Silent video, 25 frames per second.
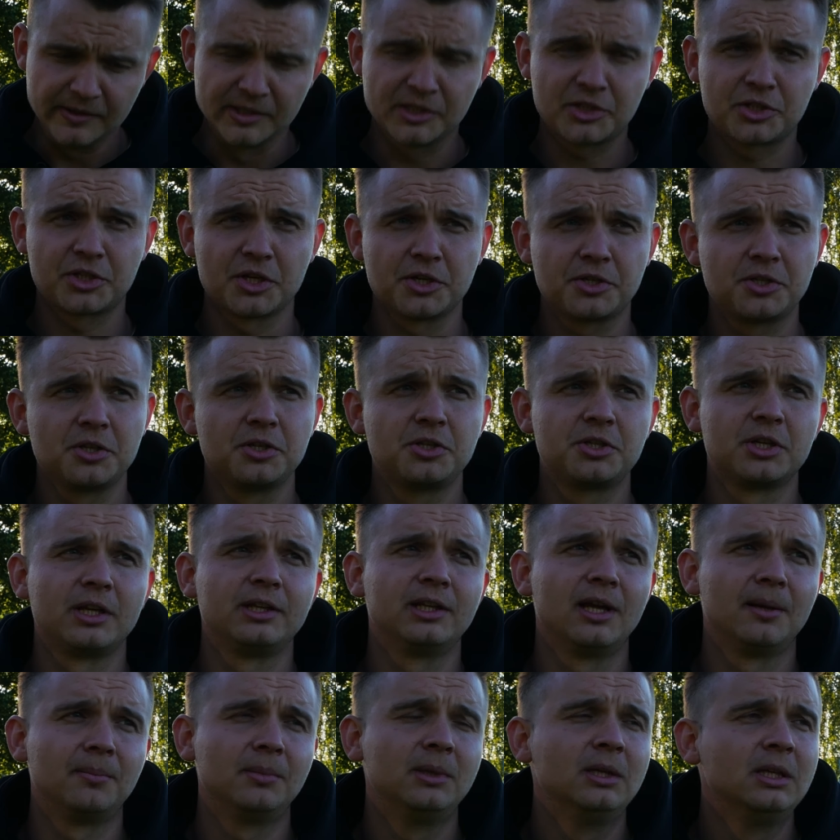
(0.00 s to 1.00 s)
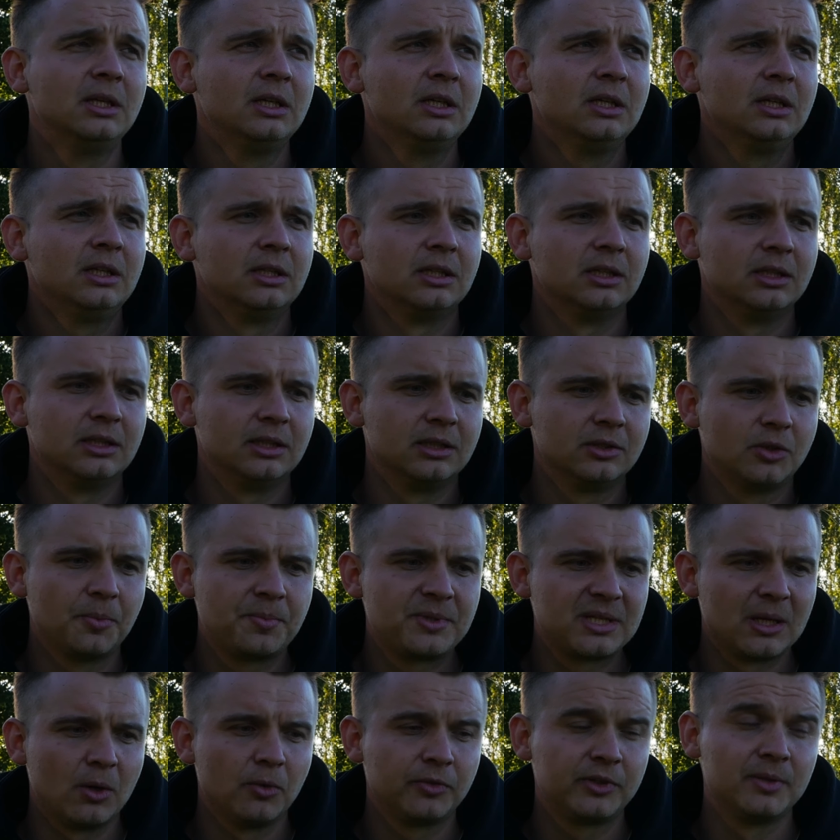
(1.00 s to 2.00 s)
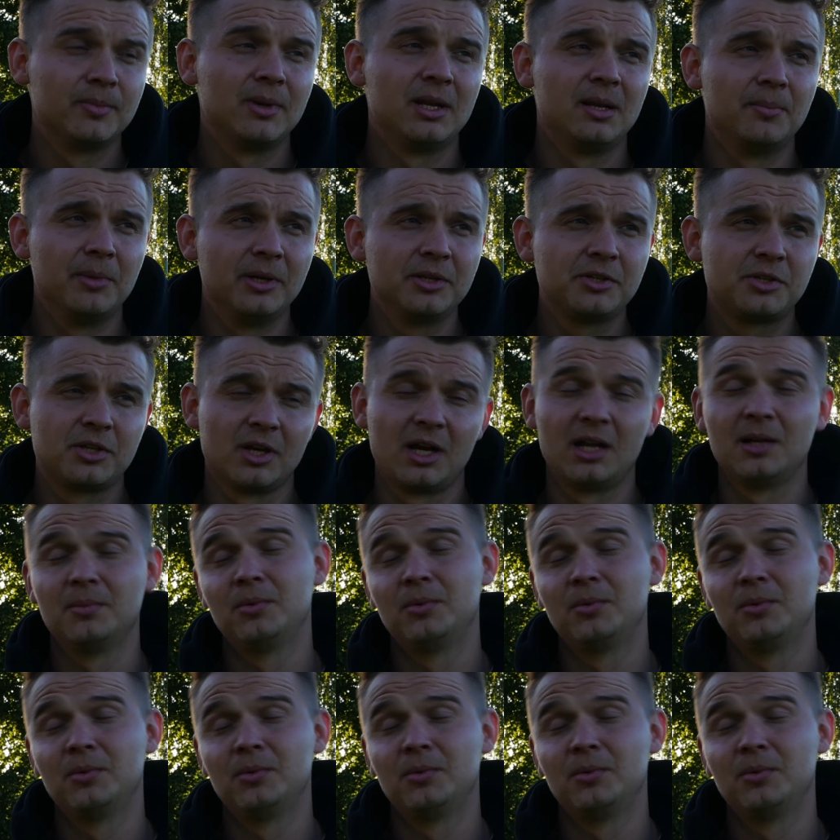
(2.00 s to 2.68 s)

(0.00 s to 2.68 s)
więc szczęście dzisiaj nam E, dopisało w tym elemencie,